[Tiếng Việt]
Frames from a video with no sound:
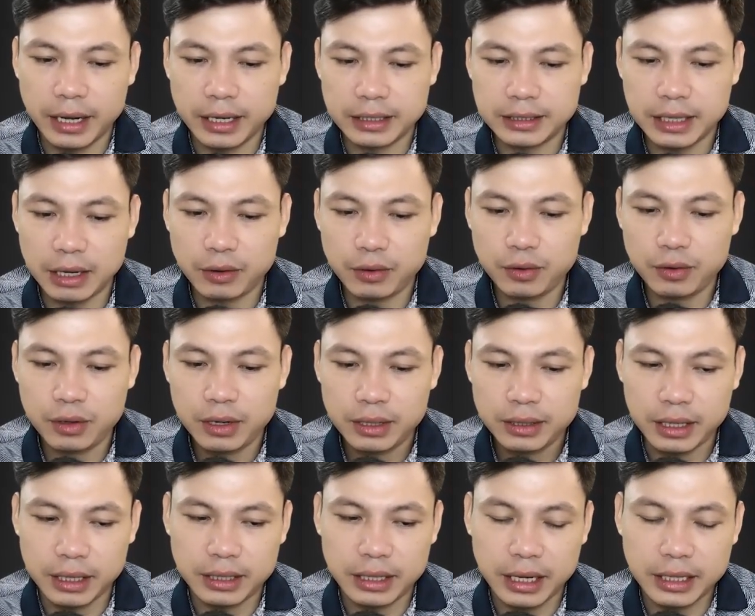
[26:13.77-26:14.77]
Sao
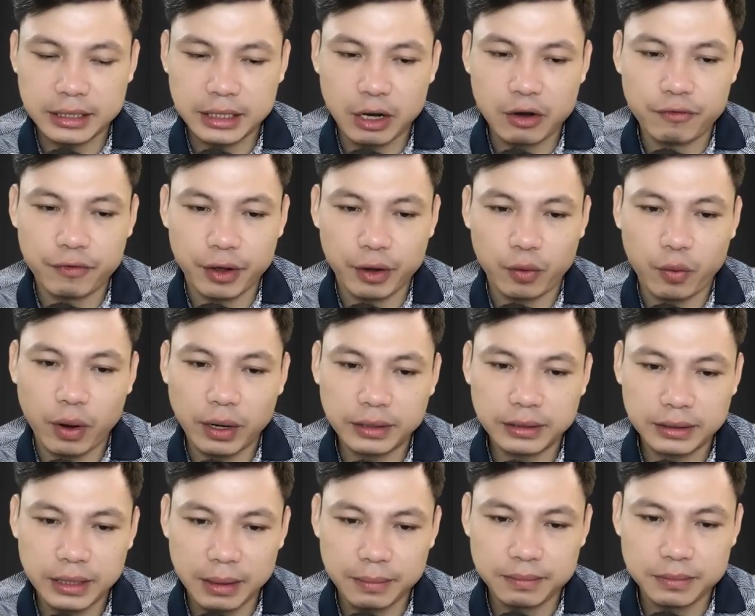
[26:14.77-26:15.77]
lại thầy không ở yên
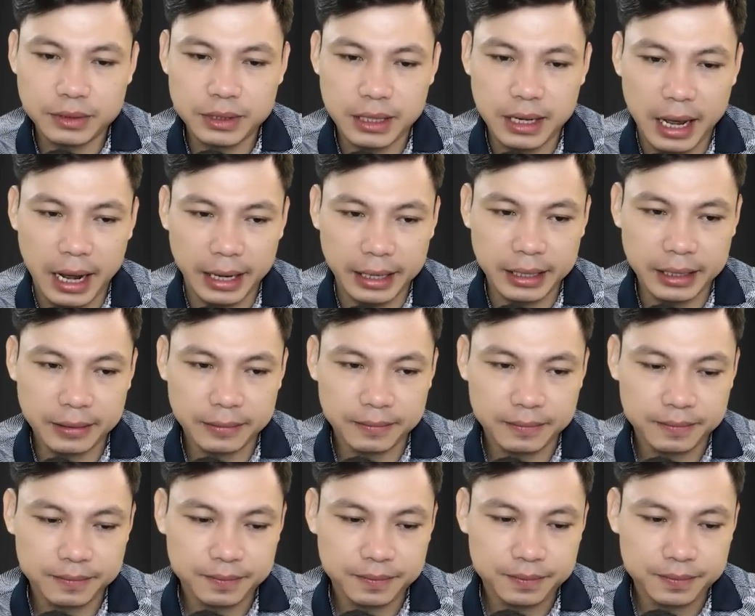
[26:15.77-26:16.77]
trong làng mà còn đi
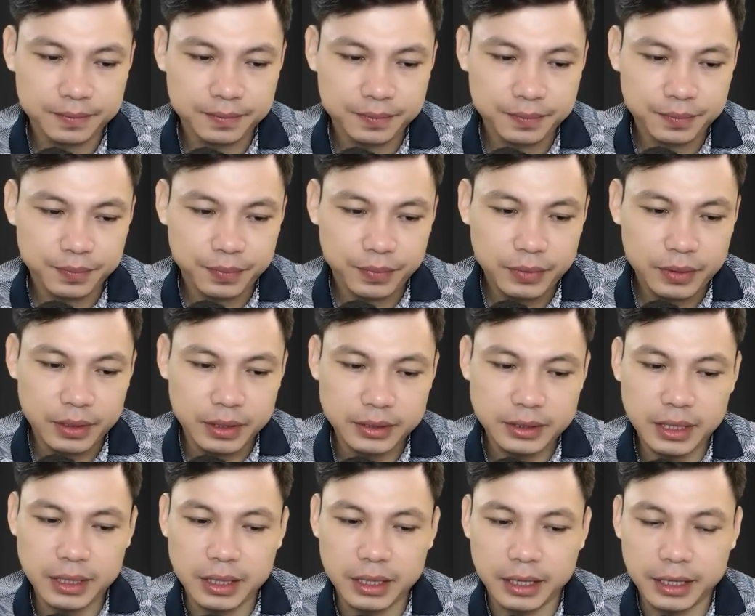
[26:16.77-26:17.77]
đâu cho đến chết mệt
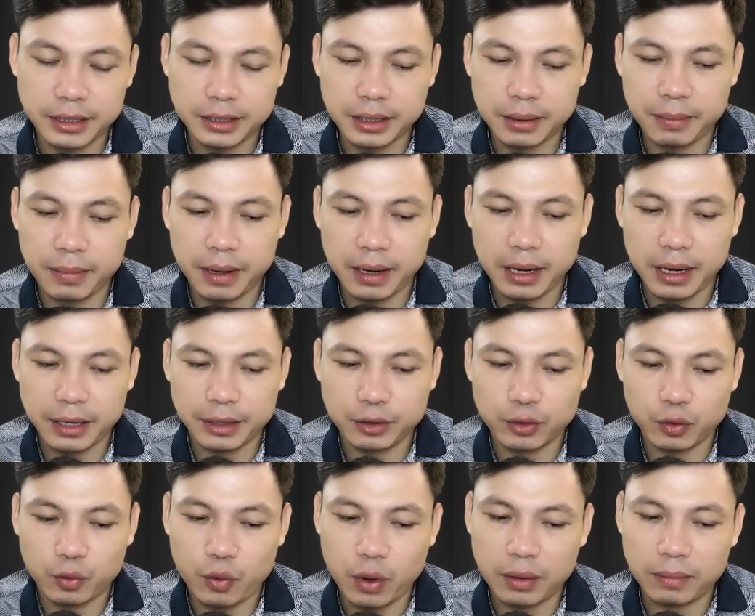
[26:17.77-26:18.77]
vậy chứ?"
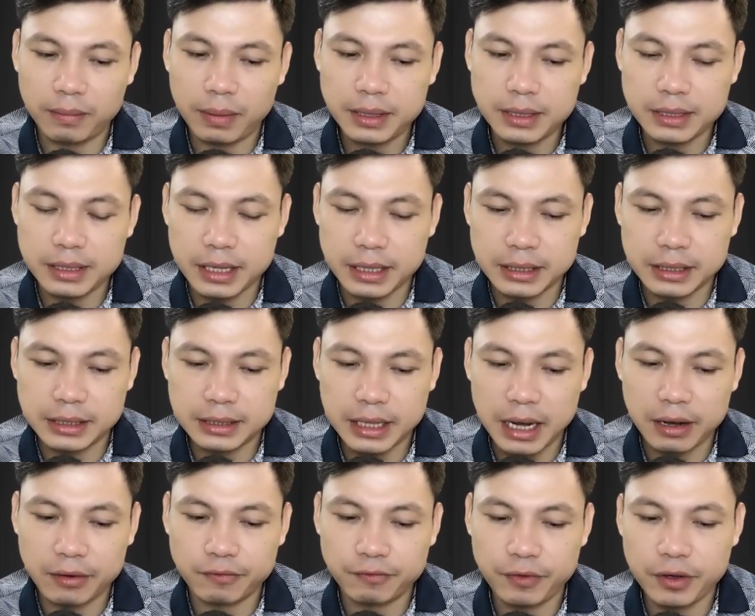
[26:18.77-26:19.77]
Lão
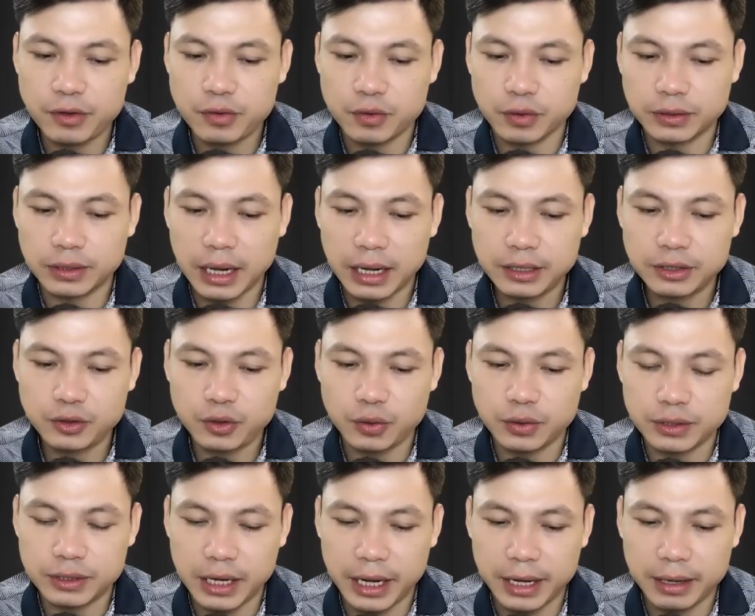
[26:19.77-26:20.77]
Hoàng không đáp, gương
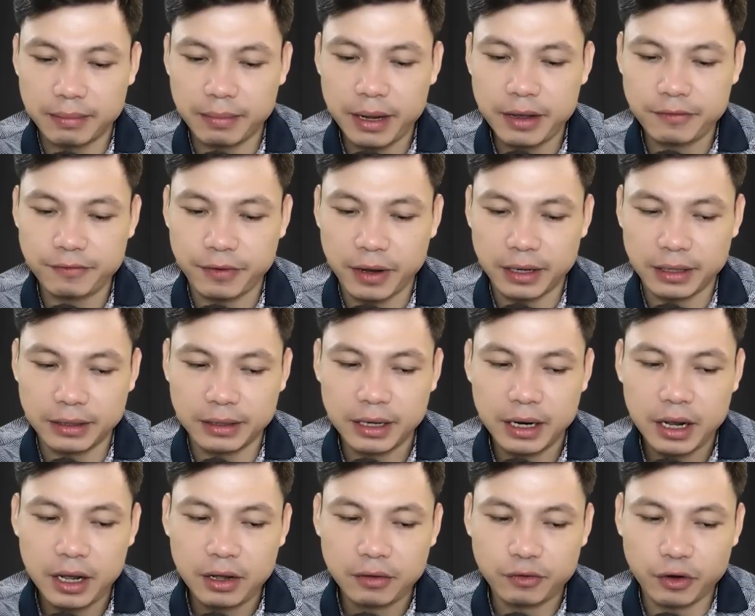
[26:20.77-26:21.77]
mặt của lão đầy
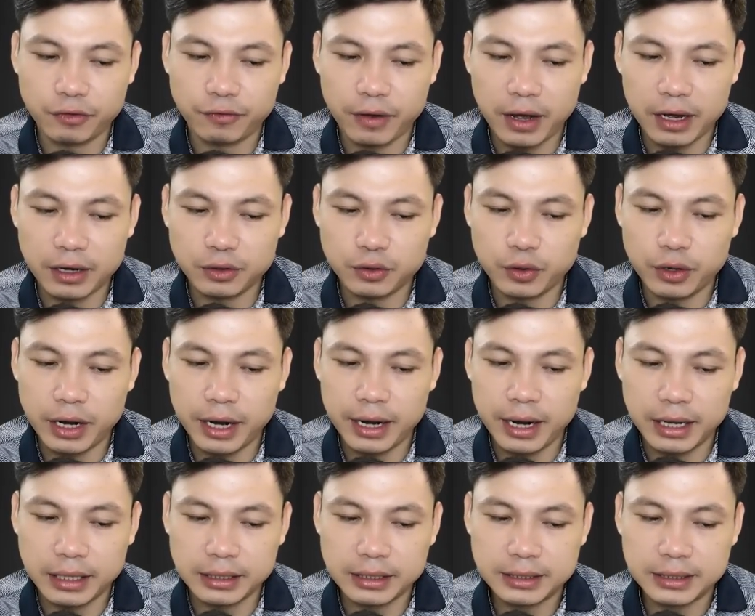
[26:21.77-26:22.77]
suy tư mang một nét
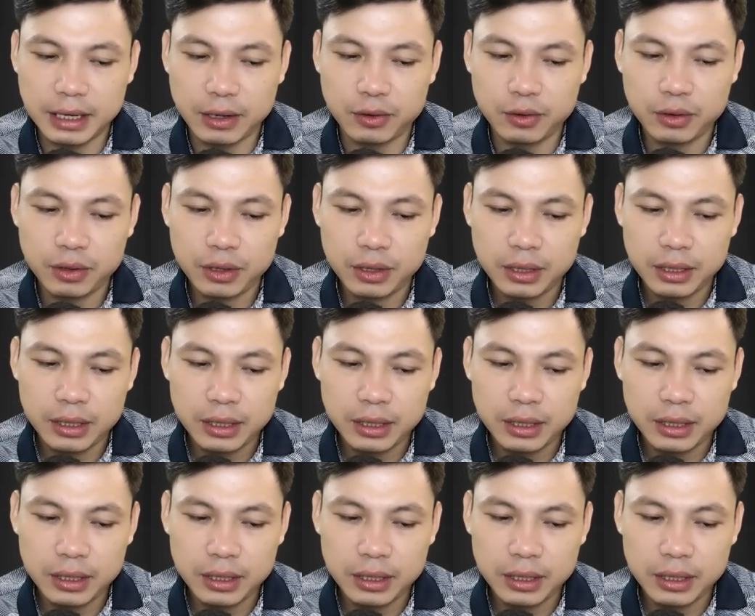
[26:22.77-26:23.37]
sầu buồn.